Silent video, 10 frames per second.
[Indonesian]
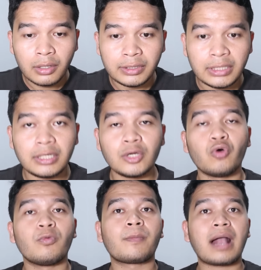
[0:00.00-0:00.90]

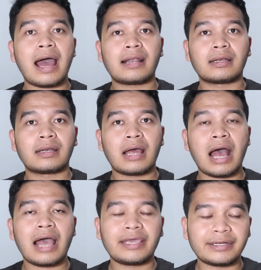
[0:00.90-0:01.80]
diumumkan
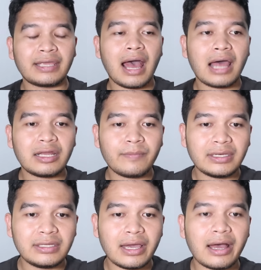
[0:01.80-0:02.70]
akhirnya ada
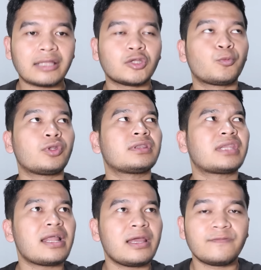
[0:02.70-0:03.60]
media ataupun
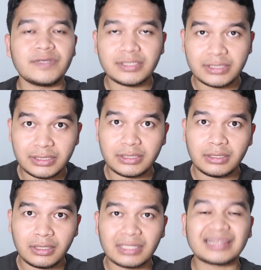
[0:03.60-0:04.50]

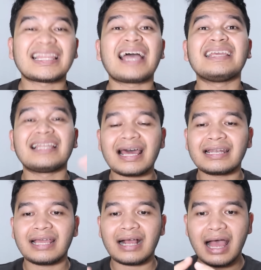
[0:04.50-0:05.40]
televisi
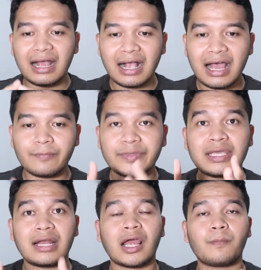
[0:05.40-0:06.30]
Thailand yang akan
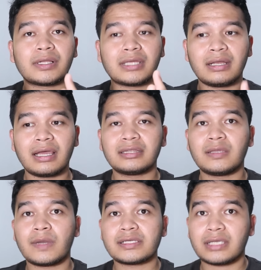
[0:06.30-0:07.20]
menyiarkan pertandingan
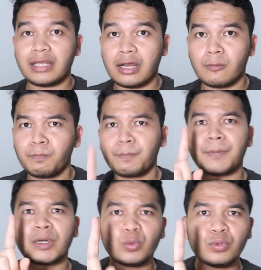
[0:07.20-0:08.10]
timnas Thailand.
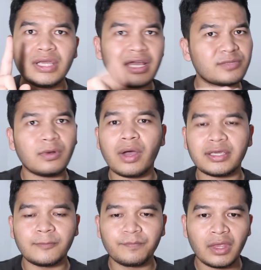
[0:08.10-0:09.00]
Perlu
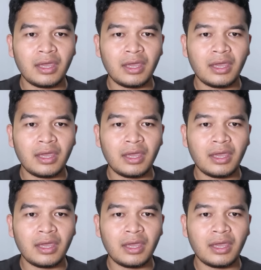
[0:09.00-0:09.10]
digarisbawahi,